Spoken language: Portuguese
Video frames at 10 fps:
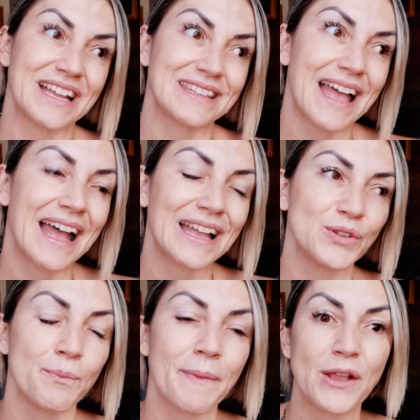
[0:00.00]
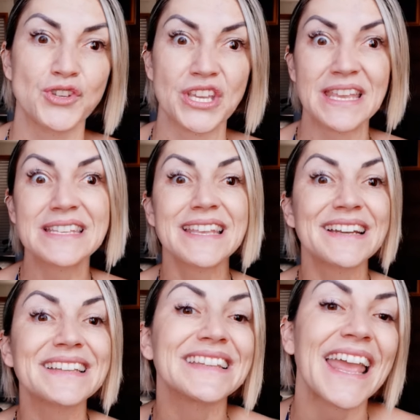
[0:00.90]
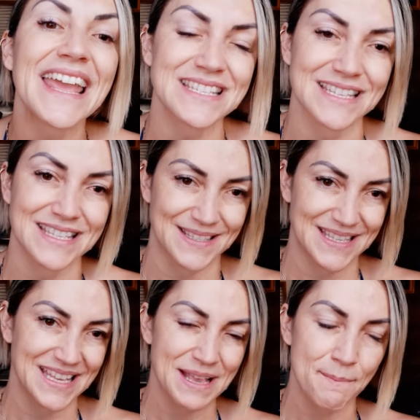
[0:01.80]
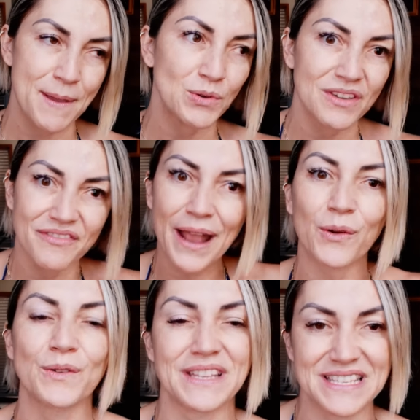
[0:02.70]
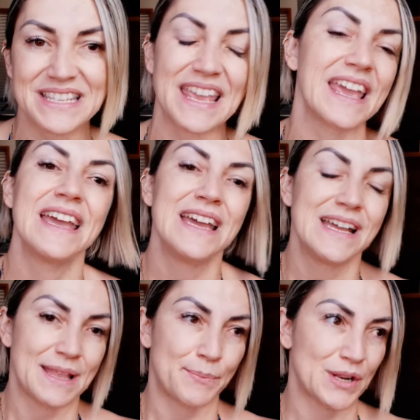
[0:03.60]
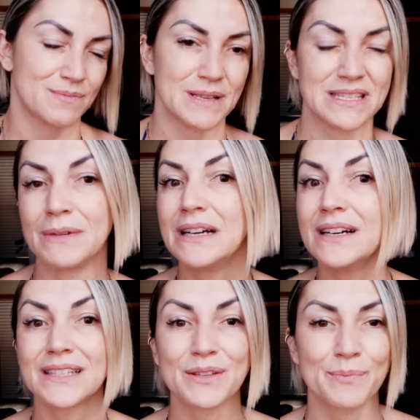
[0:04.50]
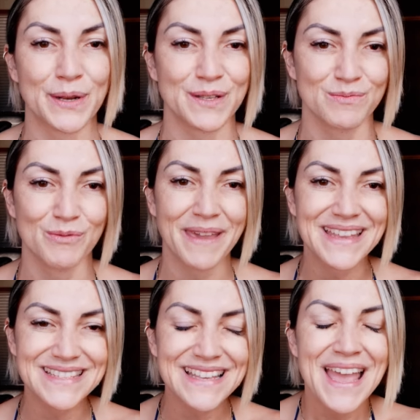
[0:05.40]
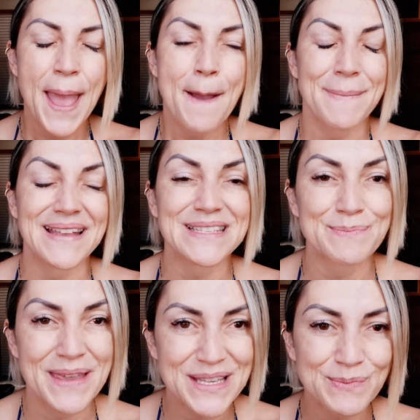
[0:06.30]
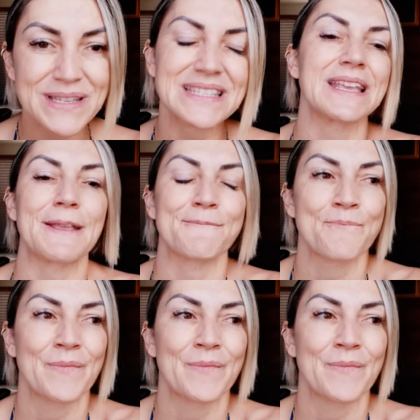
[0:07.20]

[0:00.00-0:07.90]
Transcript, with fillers: está no meio de incertezas, sem saber o que vai acontecer na próxima semana, no próximo mês, mas mesmo assim,